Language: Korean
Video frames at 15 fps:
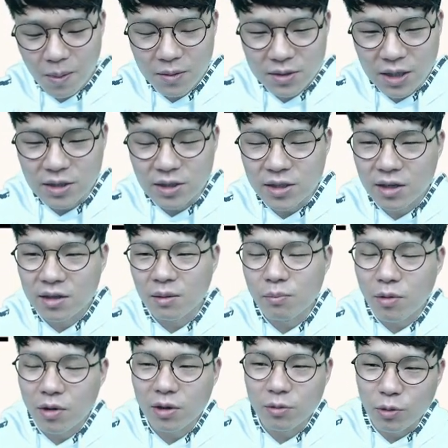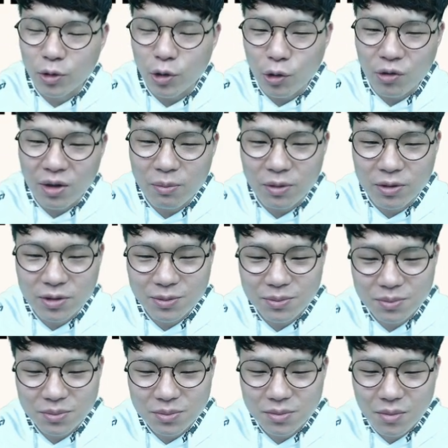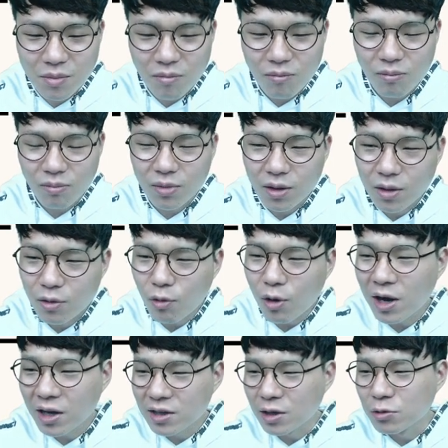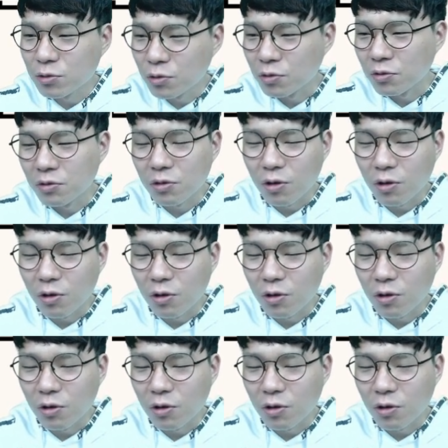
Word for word: 잘생긴 남편하고 그 결혼하면은 을 화가 나도